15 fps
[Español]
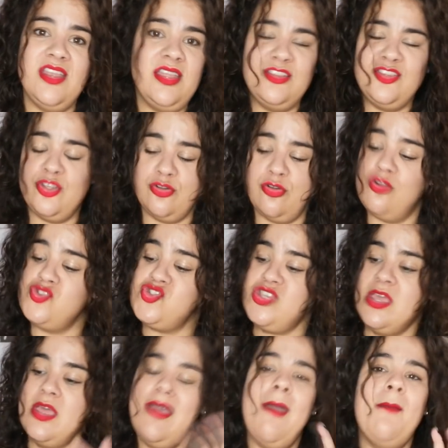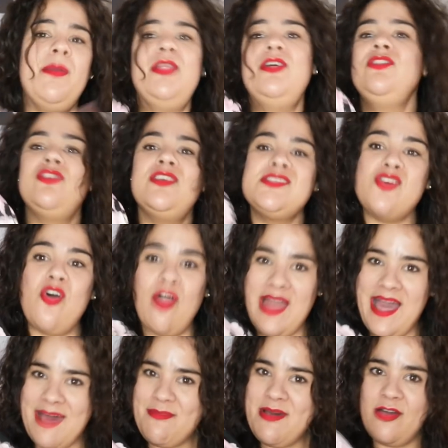tiene esto? No lo sé. Pero esto es, o
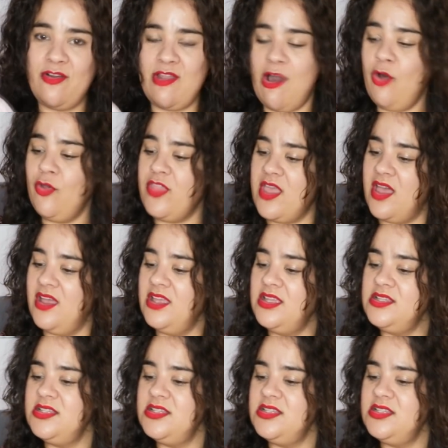la amas o la odias.